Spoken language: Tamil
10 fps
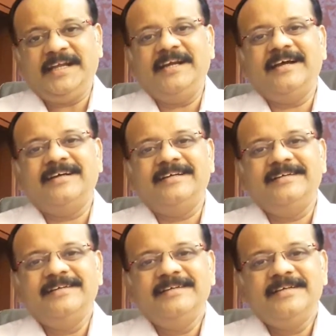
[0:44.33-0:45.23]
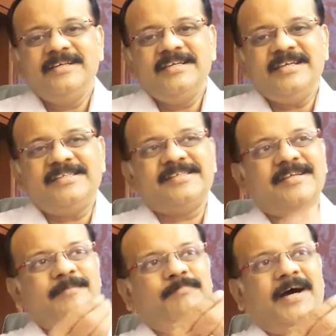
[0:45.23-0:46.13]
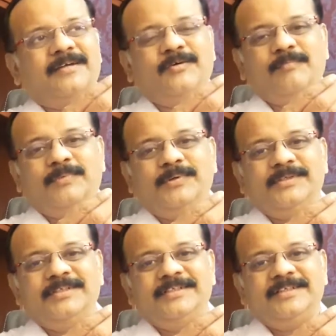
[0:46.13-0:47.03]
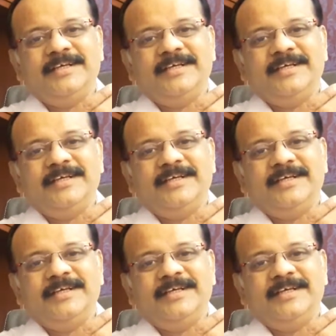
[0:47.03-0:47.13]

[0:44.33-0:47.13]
கிழக்கு ஈஸ்டை பார்க்கும் பொழுது